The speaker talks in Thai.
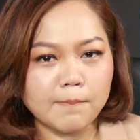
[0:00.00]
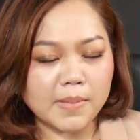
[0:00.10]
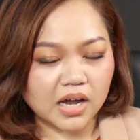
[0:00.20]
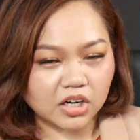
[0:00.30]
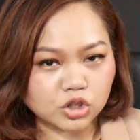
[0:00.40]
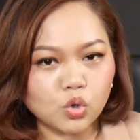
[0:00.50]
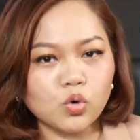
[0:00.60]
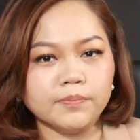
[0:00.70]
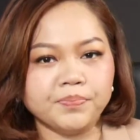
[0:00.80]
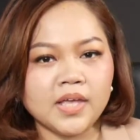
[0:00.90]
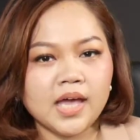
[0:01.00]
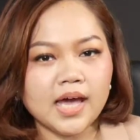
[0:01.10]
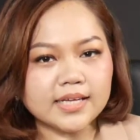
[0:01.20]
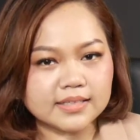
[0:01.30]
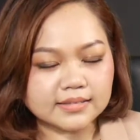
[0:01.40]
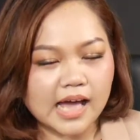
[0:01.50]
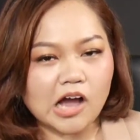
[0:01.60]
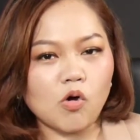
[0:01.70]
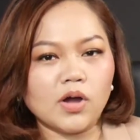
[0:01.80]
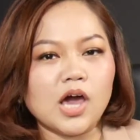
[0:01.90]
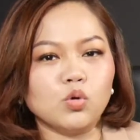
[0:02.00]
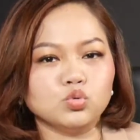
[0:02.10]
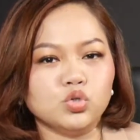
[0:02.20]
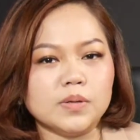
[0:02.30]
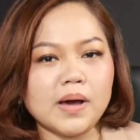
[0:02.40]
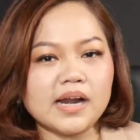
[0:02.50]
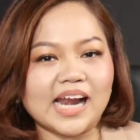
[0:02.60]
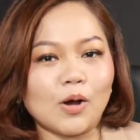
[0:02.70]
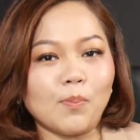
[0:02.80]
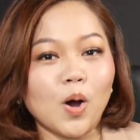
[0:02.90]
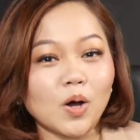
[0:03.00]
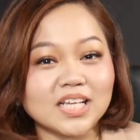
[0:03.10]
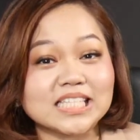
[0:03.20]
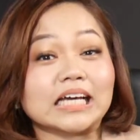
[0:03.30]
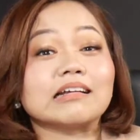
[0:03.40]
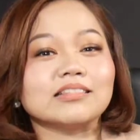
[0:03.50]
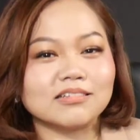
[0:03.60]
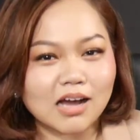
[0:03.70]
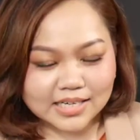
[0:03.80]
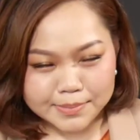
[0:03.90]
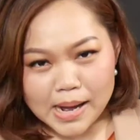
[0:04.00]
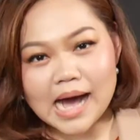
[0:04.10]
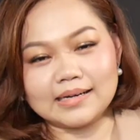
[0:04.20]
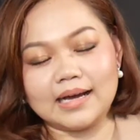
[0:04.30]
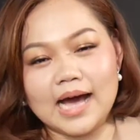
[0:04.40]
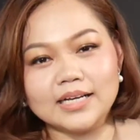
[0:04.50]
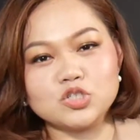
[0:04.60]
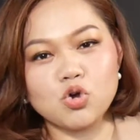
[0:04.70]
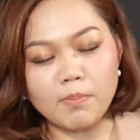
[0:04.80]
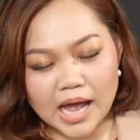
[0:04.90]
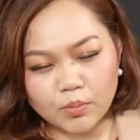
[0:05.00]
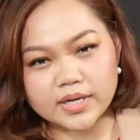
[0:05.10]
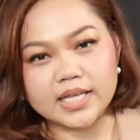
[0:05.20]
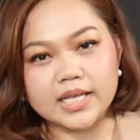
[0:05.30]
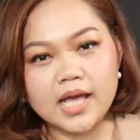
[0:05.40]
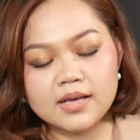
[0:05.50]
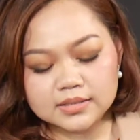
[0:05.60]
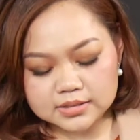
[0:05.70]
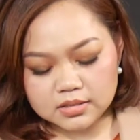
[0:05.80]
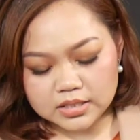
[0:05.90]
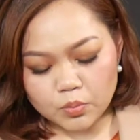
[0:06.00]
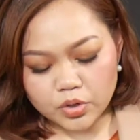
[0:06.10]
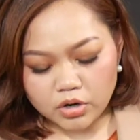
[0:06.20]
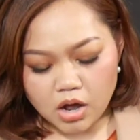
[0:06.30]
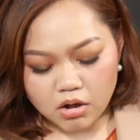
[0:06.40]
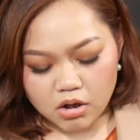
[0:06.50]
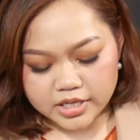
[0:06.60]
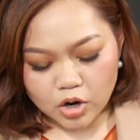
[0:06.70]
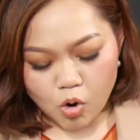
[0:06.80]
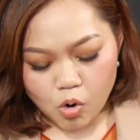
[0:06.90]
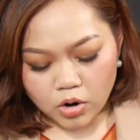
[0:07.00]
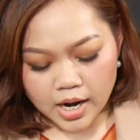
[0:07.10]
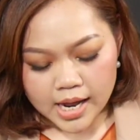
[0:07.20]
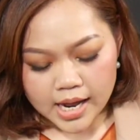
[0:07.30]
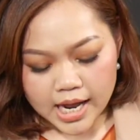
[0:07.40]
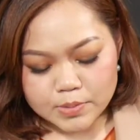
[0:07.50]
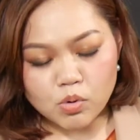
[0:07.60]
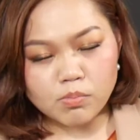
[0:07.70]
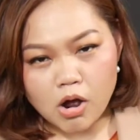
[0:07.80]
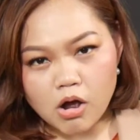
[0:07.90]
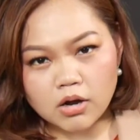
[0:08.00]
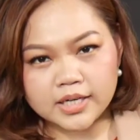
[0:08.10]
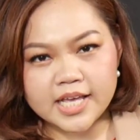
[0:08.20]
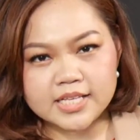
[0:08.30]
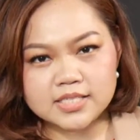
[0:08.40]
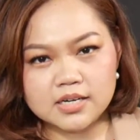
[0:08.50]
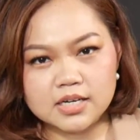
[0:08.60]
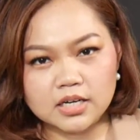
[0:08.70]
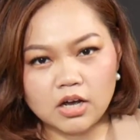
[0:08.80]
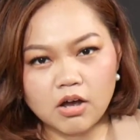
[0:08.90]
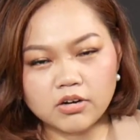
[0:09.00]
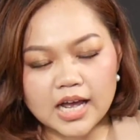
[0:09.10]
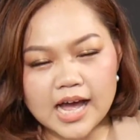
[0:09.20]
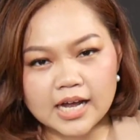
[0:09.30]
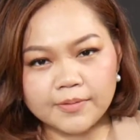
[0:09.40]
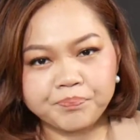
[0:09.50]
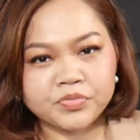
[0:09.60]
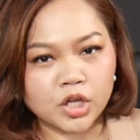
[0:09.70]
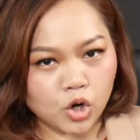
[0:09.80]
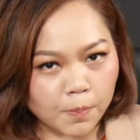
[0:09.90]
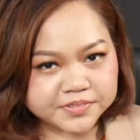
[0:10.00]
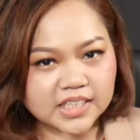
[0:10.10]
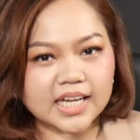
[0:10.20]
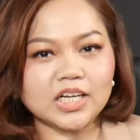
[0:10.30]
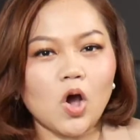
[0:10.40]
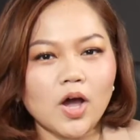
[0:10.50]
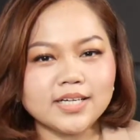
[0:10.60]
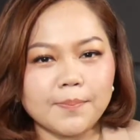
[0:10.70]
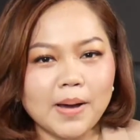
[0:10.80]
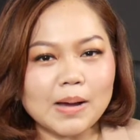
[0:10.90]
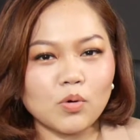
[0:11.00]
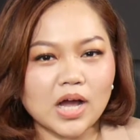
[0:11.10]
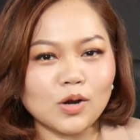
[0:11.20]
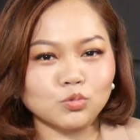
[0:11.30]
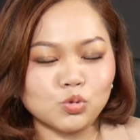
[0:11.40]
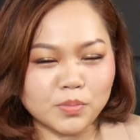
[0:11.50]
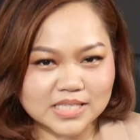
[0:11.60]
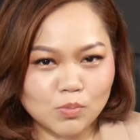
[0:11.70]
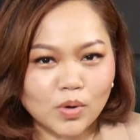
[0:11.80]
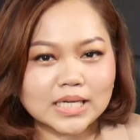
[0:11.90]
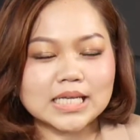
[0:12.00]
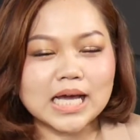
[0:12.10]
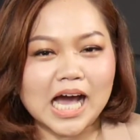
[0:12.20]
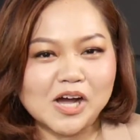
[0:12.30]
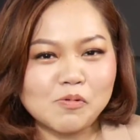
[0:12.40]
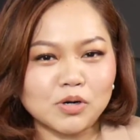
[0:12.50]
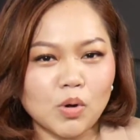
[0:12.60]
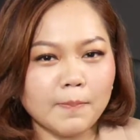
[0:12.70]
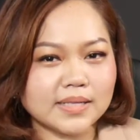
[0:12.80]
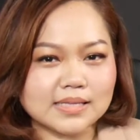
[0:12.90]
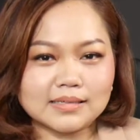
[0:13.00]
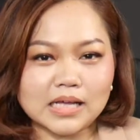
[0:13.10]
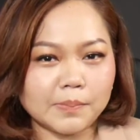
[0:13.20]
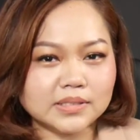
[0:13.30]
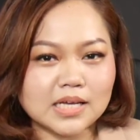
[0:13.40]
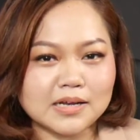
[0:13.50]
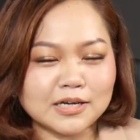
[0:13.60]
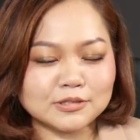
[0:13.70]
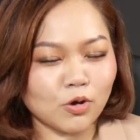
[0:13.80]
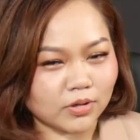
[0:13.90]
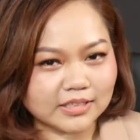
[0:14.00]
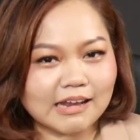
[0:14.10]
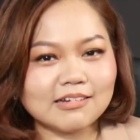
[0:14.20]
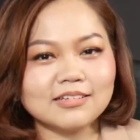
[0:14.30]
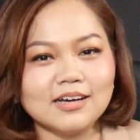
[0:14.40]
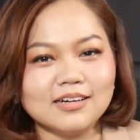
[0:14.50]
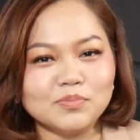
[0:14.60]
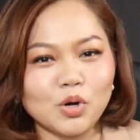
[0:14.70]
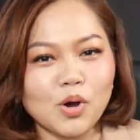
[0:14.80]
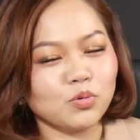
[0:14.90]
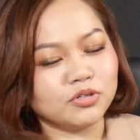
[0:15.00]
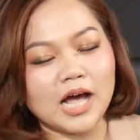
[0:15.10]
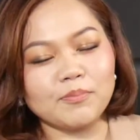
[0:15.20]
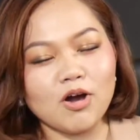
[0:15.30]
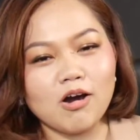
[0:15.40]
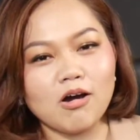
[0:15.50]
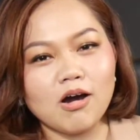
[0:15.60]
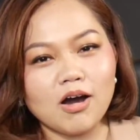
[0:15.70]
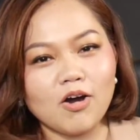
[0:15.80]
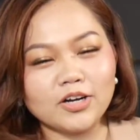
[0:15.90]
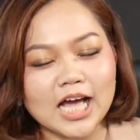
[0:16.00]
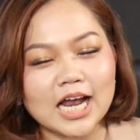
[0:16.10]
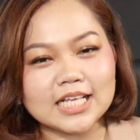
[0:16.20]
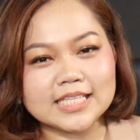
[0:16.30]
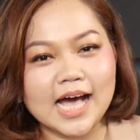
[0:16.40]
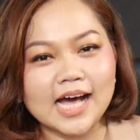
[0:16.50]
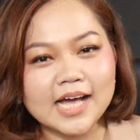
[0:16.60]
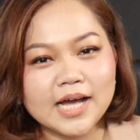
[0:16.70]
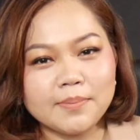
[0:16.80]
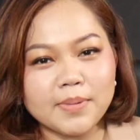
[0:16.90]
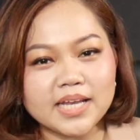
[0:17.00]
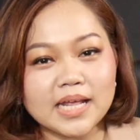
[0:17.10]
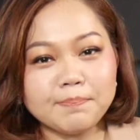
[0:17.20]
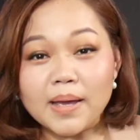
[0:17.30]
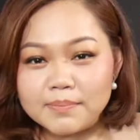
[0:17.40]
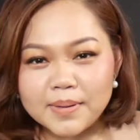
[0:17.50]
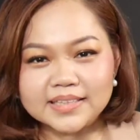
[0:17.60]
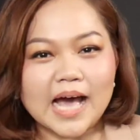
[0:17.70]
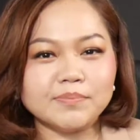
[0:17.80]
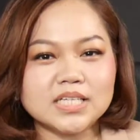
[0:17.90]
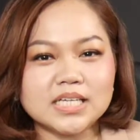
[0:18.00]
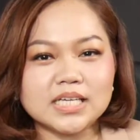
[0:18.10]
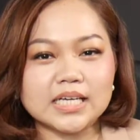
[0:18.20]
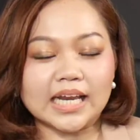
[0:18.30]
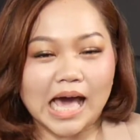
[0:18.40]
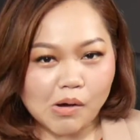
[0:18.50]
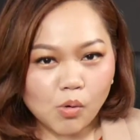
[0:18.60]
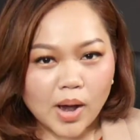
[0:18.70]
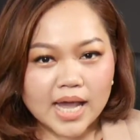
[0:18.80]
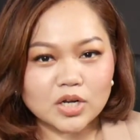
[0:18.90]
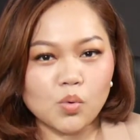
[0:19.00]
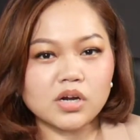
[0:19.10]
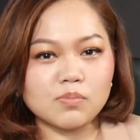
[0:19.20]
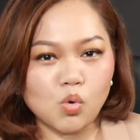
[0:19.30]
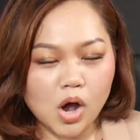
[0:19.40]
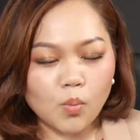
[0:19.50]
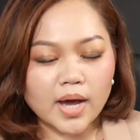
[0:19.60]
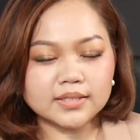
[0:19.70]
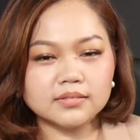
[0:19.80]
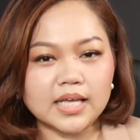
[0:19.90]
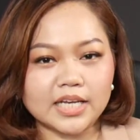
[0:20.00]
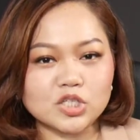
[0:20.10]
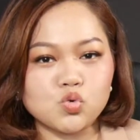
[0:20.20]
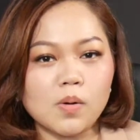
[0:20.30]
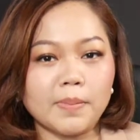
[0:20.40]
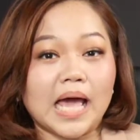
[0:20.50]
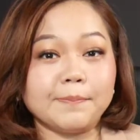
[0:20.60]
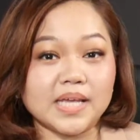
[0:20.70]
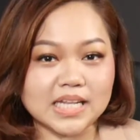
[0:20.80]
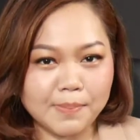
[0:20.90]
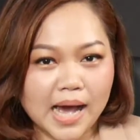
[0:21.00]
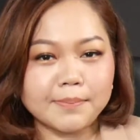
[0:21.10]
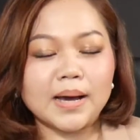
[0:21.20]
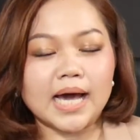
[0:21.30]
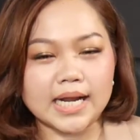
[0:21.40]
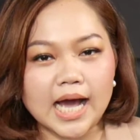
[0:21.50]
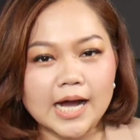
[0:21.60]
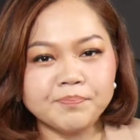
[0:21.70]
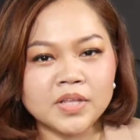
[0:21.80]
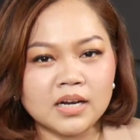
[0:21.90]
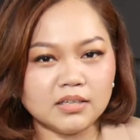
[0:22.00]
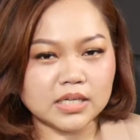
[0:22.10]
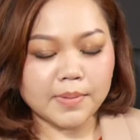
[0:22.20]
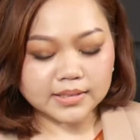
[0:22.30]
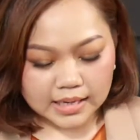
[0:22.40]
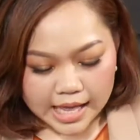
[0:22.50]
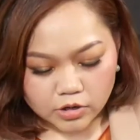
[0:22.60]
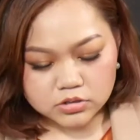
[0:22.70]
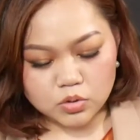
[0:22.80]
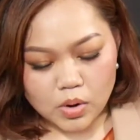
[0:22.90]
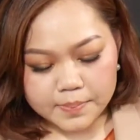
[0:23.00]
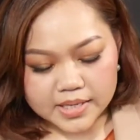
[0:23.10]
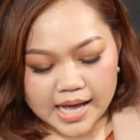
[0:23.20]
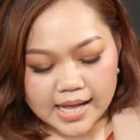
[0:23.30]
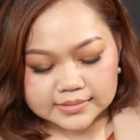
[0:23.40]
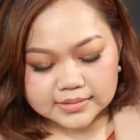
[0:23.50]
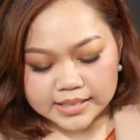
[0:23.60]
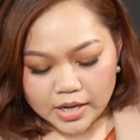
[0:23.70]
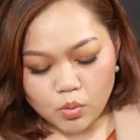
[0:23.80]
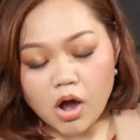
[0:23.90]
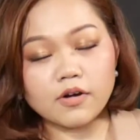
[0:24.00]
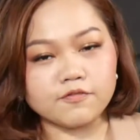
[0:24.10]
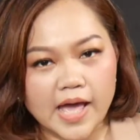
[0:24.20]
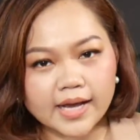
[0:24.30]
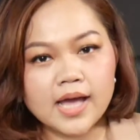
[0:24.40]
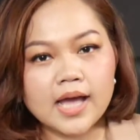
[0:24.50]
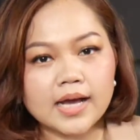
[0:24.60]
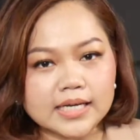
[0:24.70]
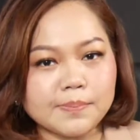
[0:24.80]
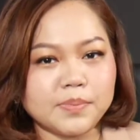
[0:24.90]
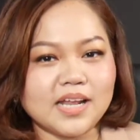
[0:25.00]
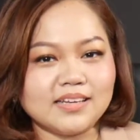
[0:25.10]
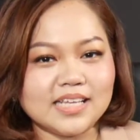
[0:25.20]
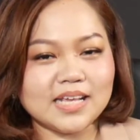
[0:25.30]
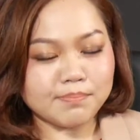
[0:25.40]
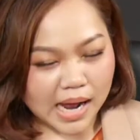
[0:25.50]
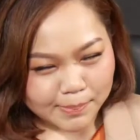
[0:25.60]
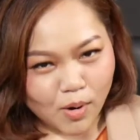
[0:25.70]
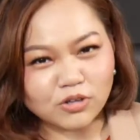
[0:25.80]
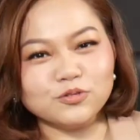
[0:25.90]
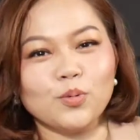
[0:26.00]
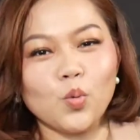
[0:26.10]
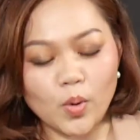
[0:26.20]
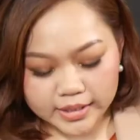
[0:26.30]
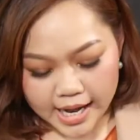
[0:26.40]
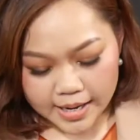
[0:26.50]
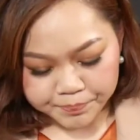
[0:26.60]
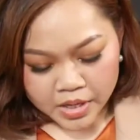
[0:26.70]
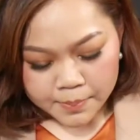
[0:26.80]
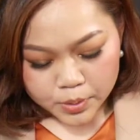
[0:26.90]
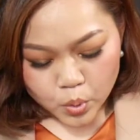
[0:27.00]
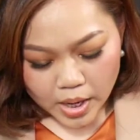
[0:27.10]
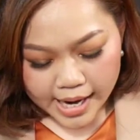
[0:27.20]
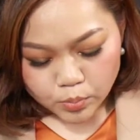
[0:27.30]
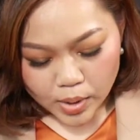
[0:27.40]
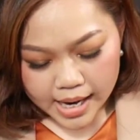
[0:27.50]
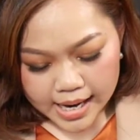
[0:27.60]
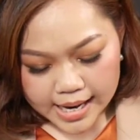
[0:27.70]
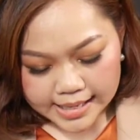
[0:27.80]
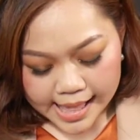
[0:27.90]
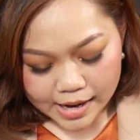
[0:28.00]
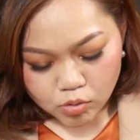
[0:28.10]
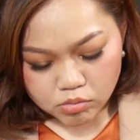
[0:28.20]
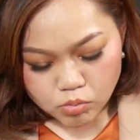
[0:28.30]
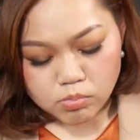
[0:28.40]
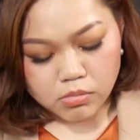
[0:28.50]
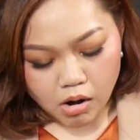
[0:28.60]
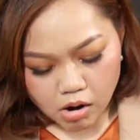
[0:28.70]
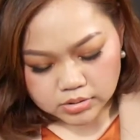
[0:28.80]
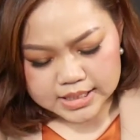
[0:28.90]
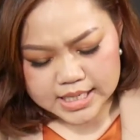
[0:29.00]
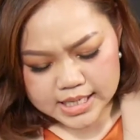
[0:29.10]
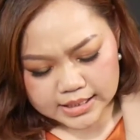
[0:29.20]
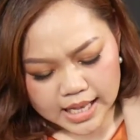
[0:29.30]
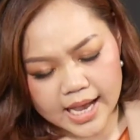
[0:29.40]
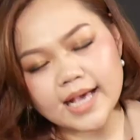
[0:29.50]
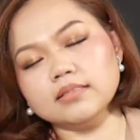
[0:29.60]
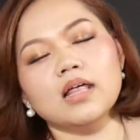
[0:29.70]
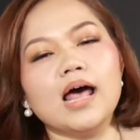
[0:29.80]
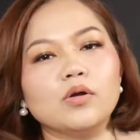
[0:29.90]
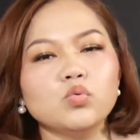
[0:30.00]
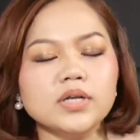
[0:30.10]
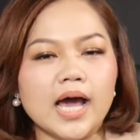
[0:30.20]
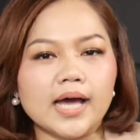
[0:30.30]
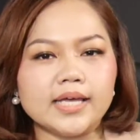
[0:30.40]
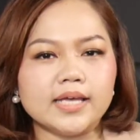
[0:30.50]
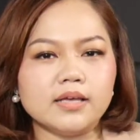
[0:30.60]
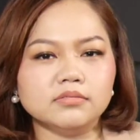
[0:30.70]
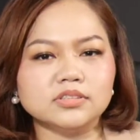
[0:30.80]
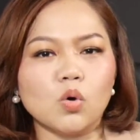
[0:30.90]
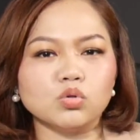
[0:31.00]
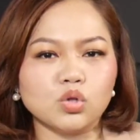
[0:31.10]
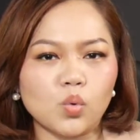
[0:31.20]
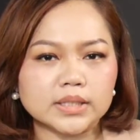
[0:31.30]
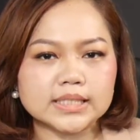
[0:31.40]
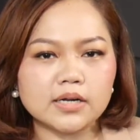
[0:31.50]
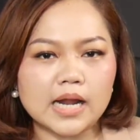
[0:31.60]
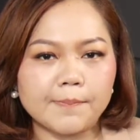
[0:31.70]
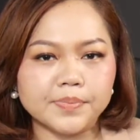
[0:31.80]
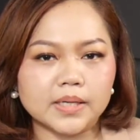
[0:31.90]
มากระตุ้นให้ทิศทางของการลงทุนในบ้านเรา พอที่จะกระเตื้องได้บ้างนะคะในช่วงบ่ายวันนี้ ซึ่งนักวิเคราะห์ก็ยังคงให้มุมมองในเชิงค่อนข้างลบสักเล็กน้อยกับภาพของการลงทุนประจำวันนี้ค่ะ เพราะว่าปัจจัยต่างประเทศนั้นกดดันเหลือเกิน เพราะว่าคุณทรัมป์ก็ค่อนข้างที่จะไม่ได้เป็นไปตามที่กล่าวเอาไว้ หรือว่าระบุเอาไว้ตั้งแต่ในช่วงปลายปีที่ผ่านมานะคะ เลยทำให้ตลาดก็ถือว่ามีการเซลล์ออนแฟกกับประเด็นนี้มากพอสมควรค่ะ มาดูกันว่าแล้วมุมมองที่ถ้าเห็นตลาดหุ้นไทยทรงตัวที่ระดับ